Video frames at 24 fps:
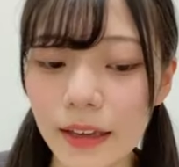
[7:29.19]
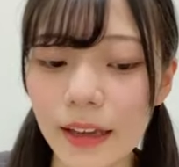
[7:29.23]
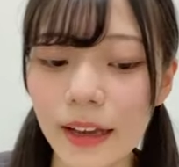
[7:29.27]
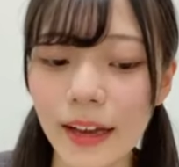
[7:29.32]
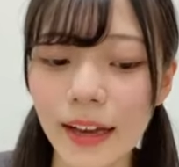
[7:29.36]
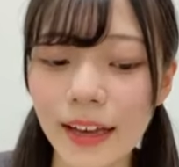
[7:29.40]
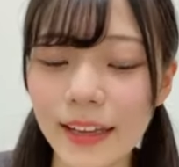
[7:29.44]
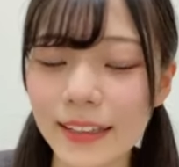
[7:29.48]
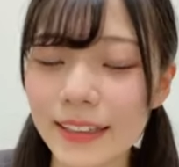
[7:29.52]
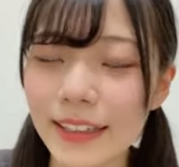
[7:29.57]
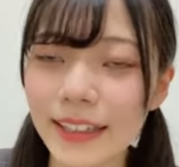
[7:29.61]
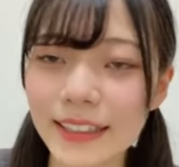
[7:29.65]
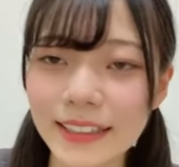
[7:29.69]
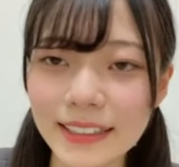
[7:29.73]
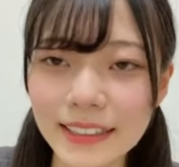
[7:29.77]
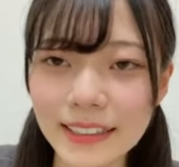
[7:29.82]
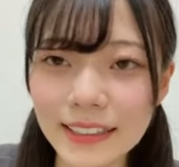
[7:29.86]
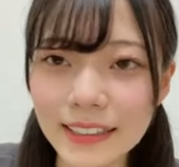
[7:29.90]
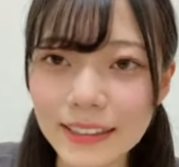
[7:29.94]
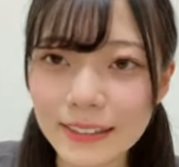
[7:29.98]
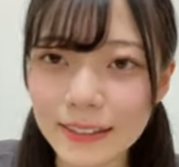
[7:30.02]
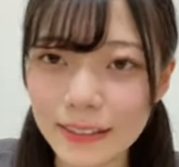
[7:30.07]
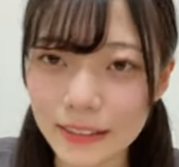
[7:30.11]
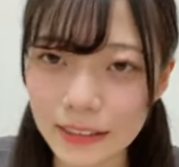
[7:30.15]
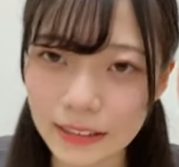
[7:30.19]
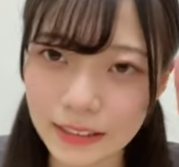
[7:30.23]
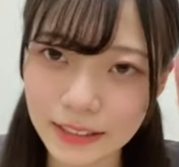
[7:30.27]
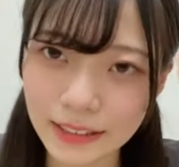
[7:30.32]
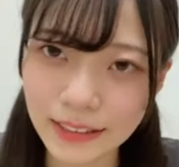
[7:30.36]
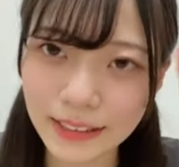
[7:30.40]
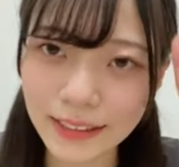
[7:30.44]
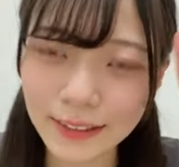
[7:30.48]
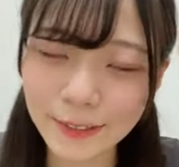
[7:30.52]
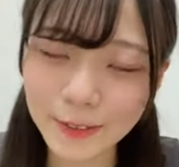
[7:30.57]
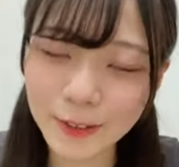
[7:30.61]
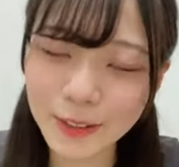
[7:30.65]
はいで2位
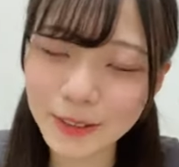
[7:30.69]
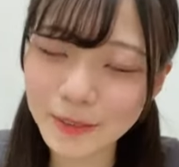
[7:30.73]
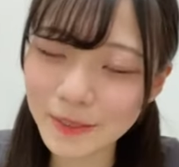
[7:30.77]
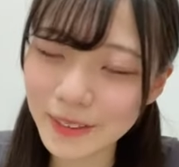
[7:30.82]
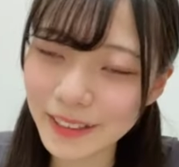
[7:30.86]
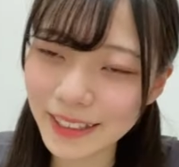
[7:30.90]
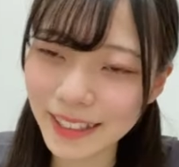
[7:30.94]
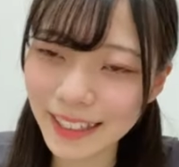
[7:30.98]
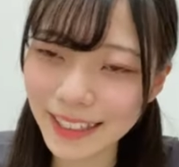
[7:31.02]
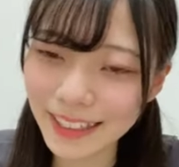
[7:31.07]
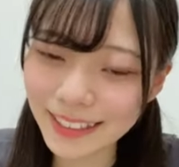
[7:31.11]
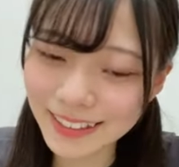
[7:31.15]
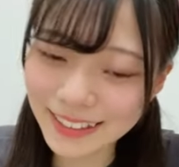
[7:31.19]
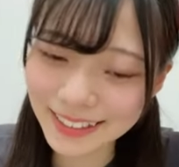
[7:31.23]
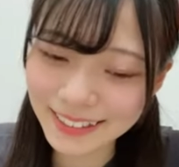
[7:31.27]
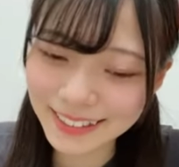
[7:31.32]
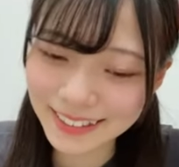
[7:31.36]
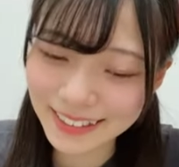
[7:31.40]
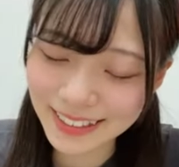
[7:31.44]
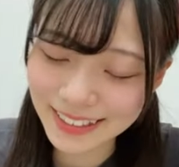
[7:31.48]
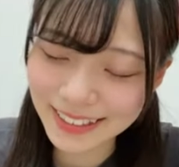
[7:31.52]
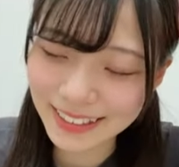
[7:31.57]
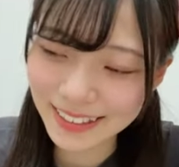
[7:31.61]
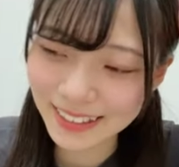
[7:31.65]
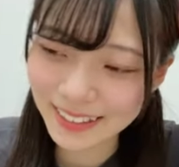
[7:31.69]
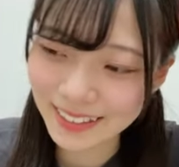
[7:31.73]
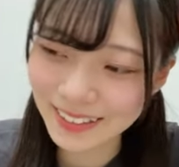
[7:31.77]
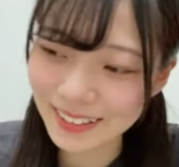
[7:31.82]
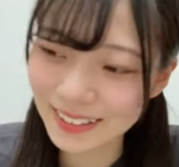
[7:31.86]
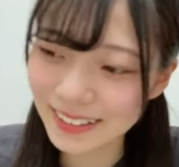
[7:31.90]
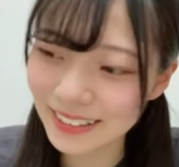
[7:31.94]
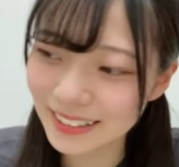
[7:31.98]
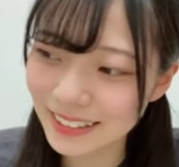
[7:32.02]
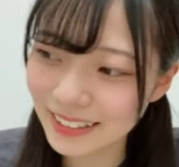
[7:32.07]
2位を今悩んでるんですよ